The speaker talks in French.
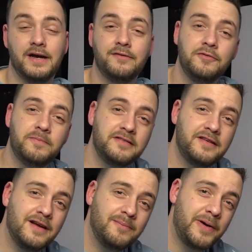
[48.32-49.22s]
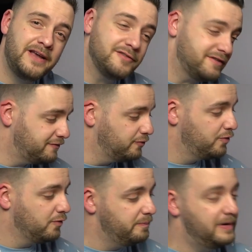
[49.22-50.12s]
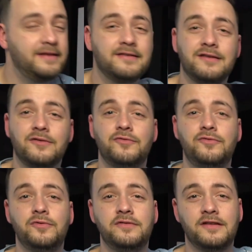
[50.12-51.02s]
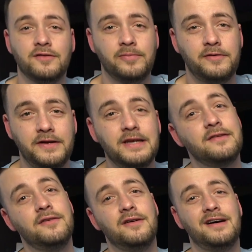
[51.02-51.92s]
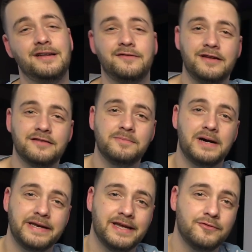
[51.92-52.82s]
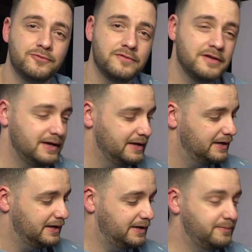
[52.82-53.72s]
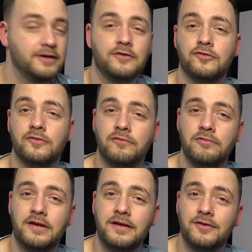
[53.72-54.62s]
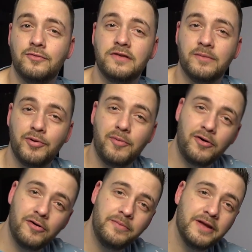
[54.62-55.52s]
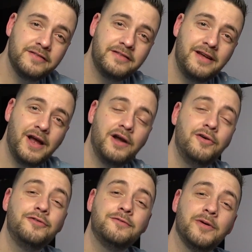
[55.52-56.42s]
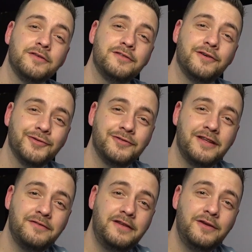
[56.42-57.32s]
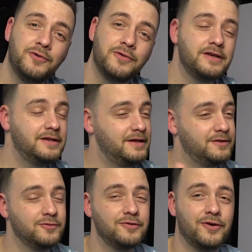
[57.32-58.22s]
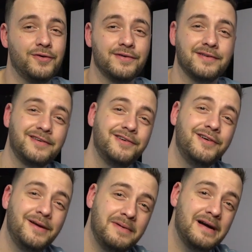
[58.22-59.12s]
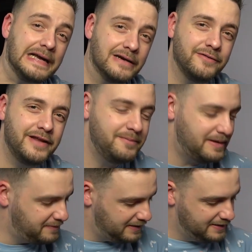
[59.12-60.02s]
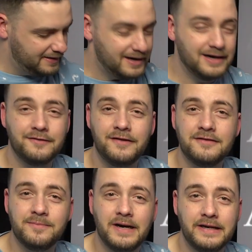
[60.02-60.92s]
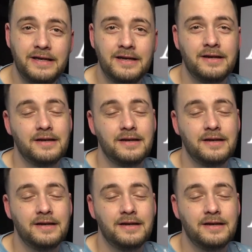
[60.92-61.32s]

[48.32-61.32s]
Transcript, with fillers: Avant de passer à la présentation complète de cet amplificateur Advance Paris A12, eh bien je voulais tout simplement remercier le sponsor de cette vidéo qui n'est autre que la marque en elle-même, Advance Paris,